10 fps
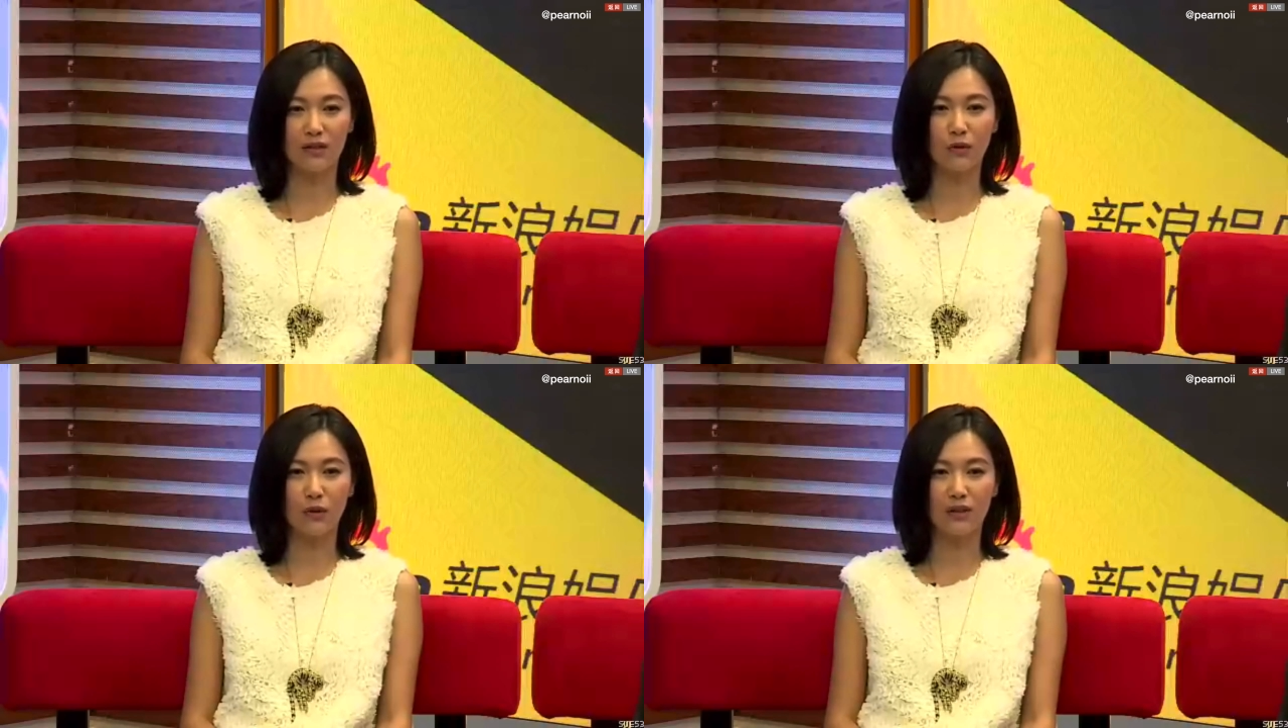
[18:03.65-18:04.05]

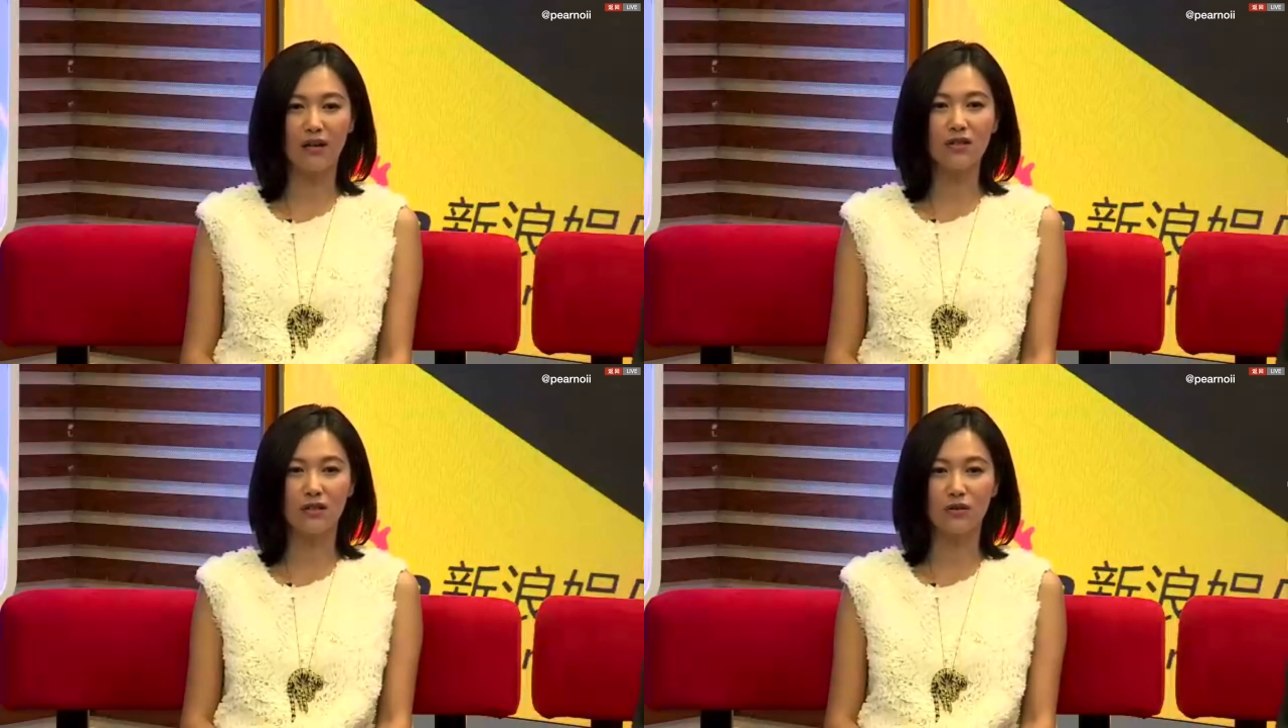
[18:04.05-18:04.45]
可是我
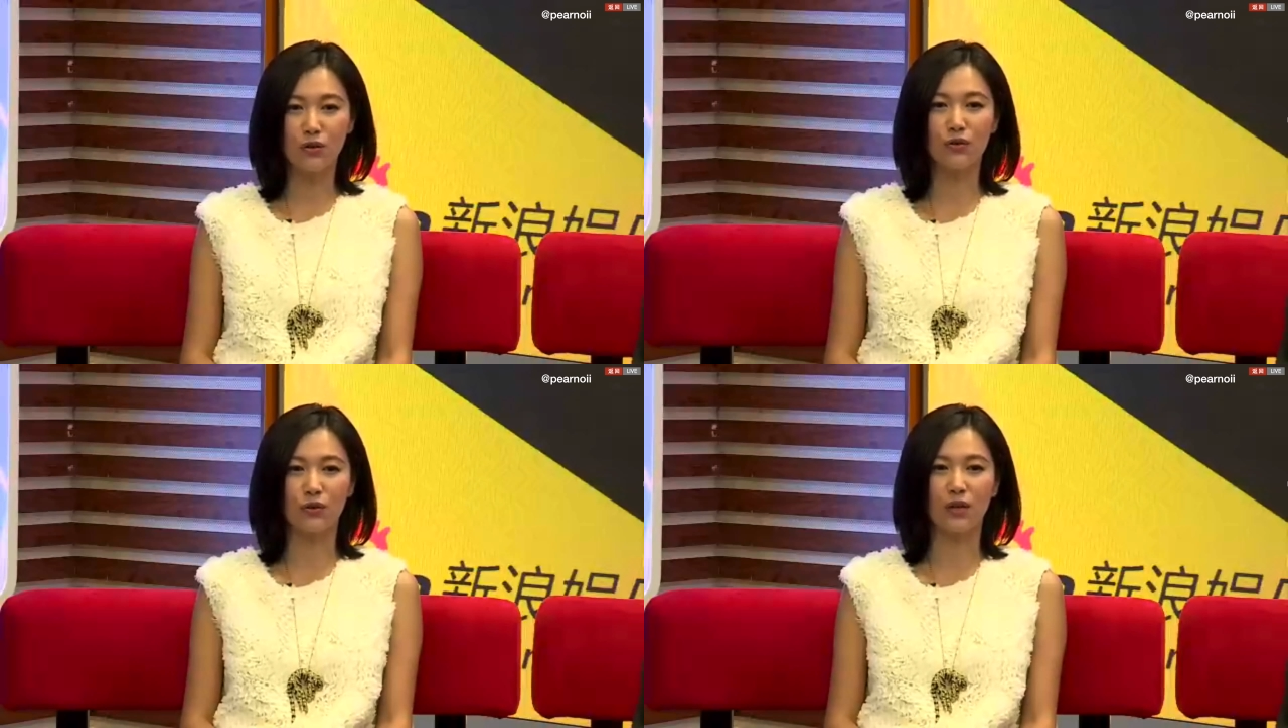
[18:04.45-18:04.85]
当时
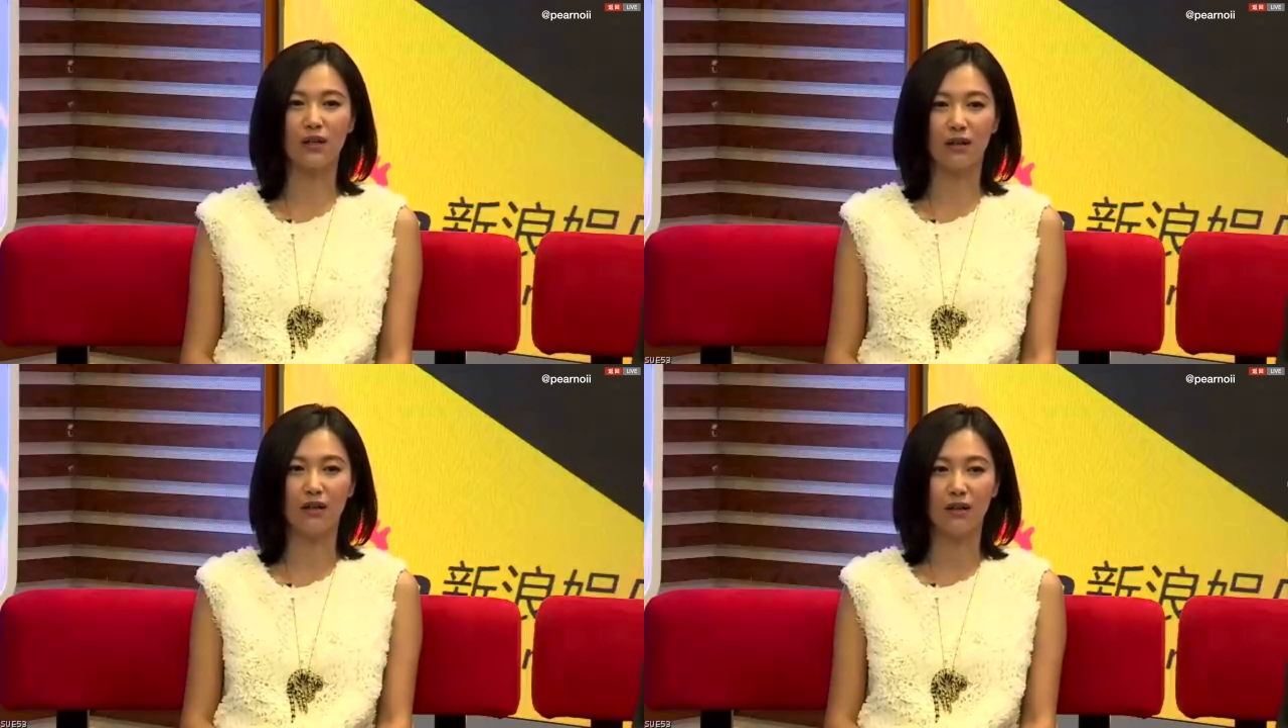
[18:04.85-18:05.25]
就是觉
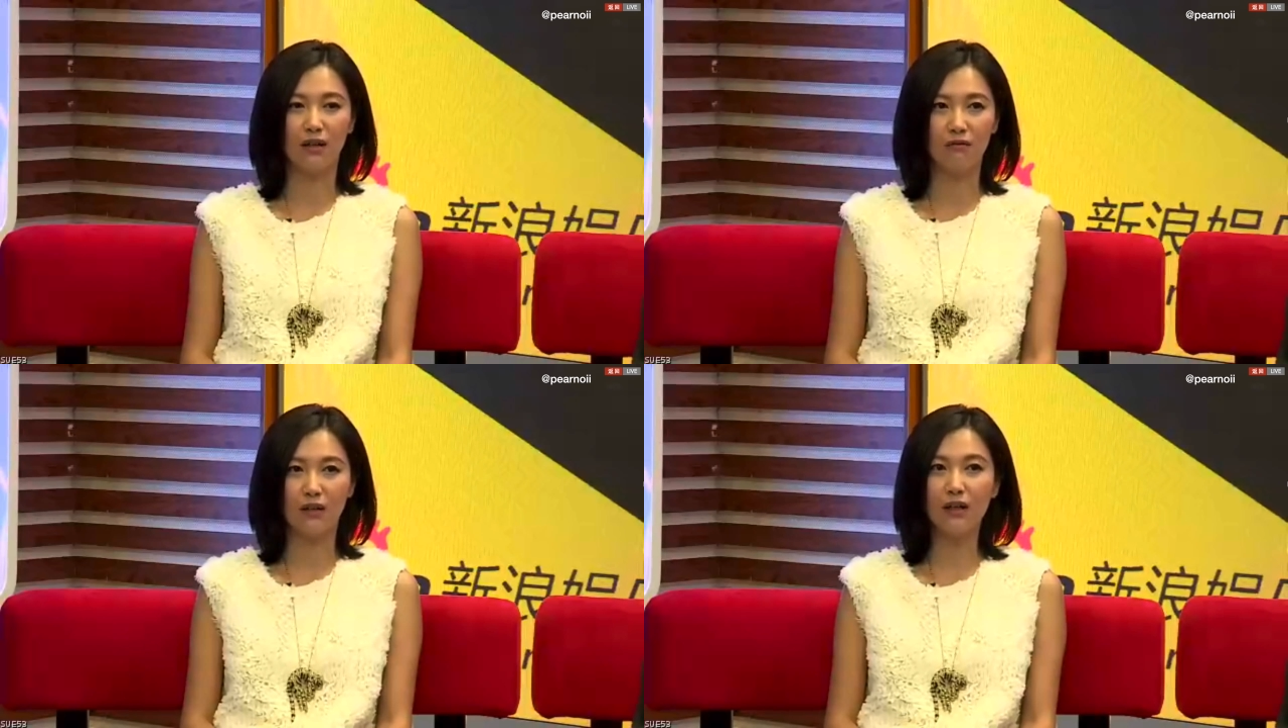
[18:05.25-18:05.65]
得，
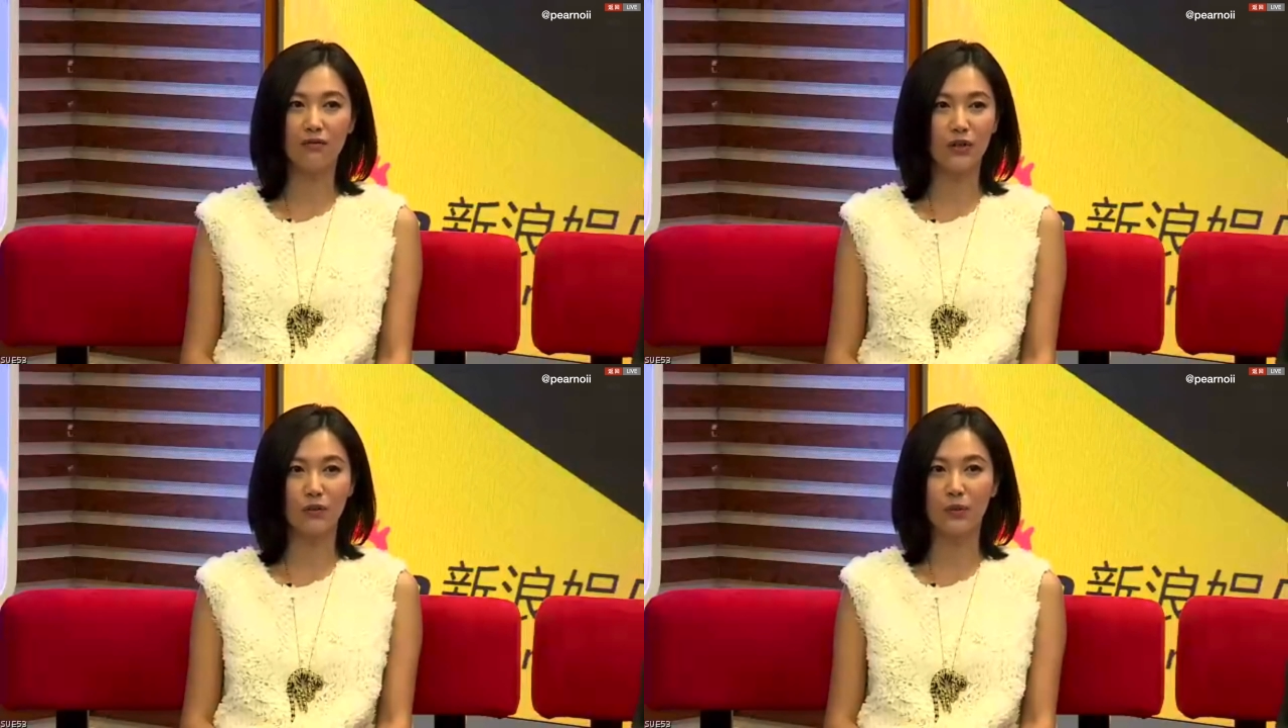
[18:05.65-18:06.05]

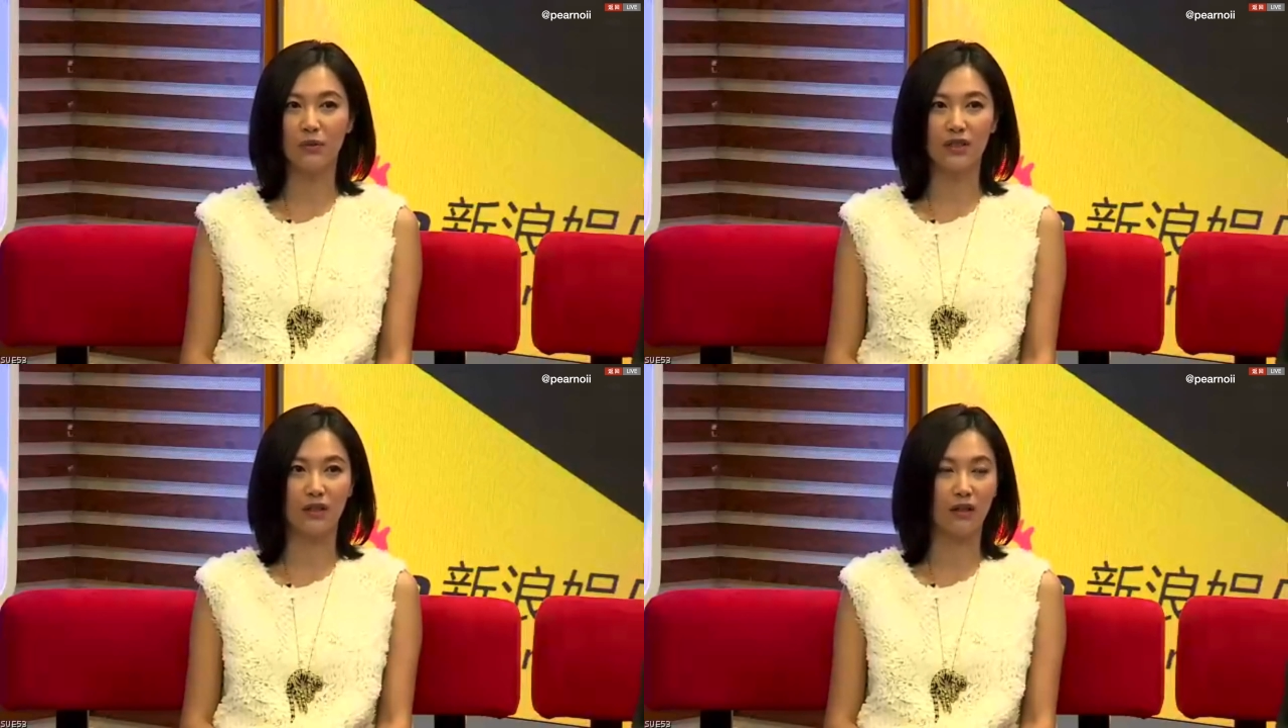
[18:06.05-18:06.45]
哎，为什
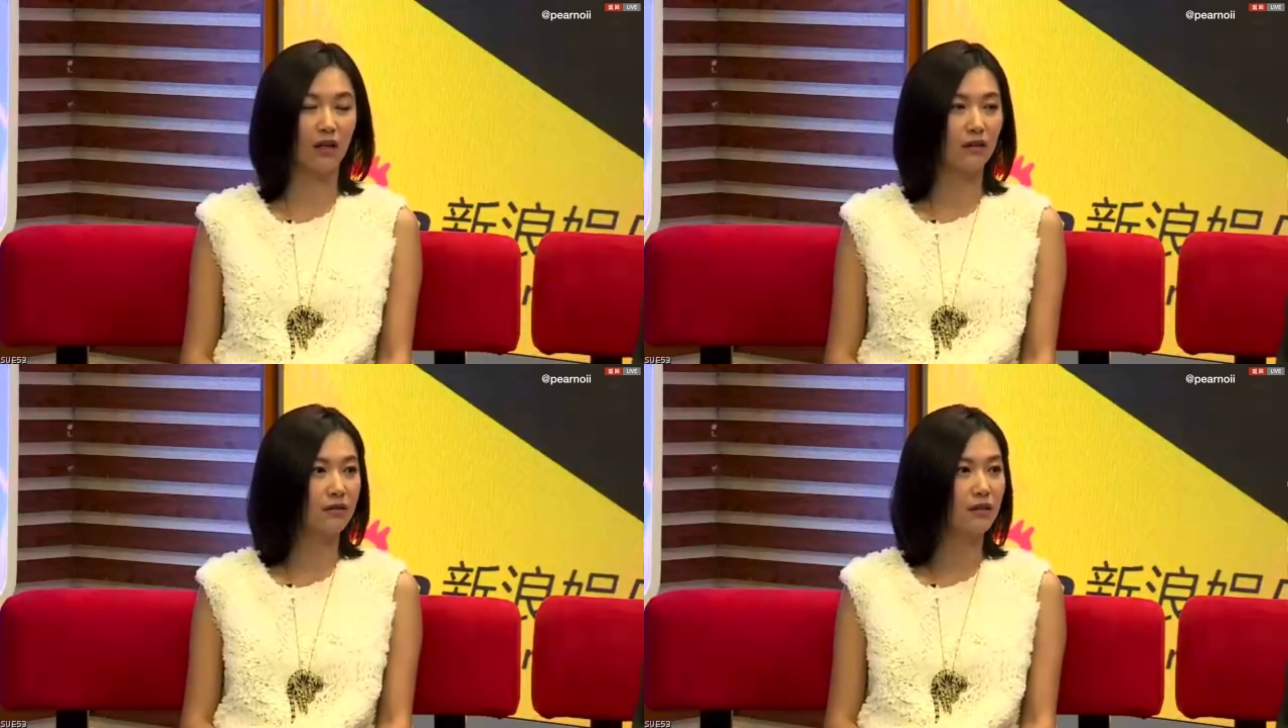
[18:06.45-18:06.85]
么不行
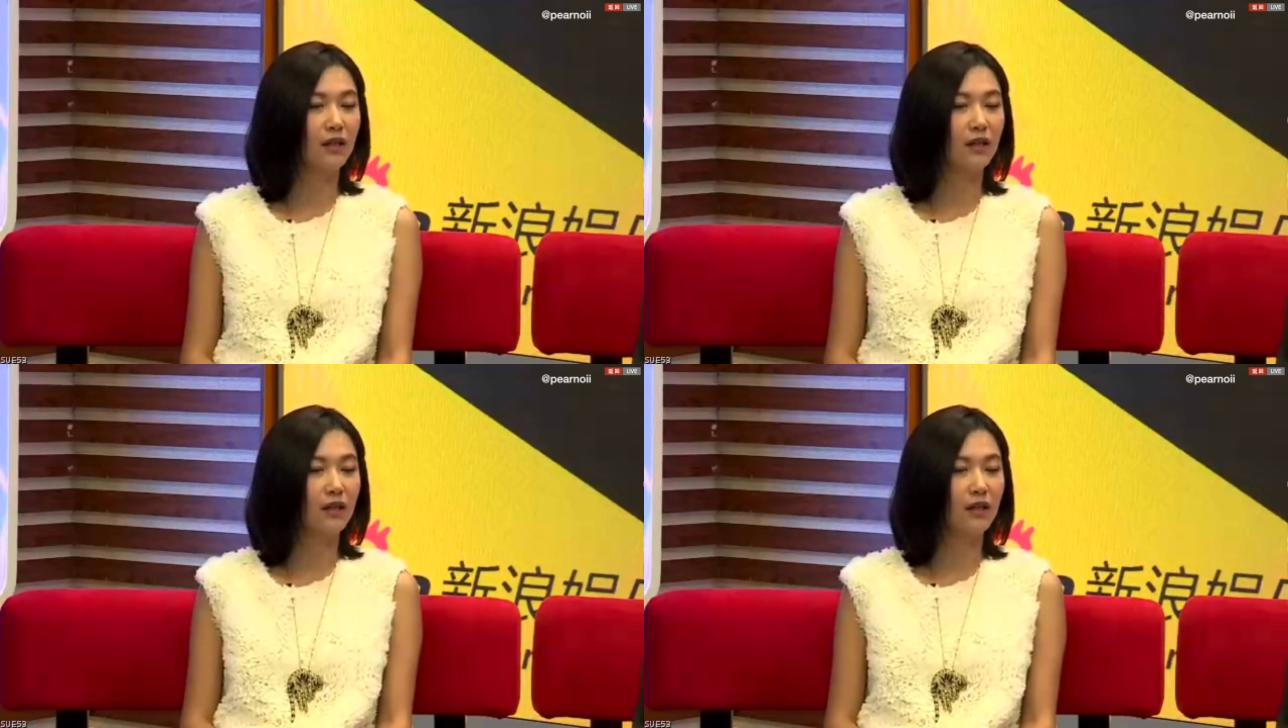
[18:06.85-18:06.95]
啊？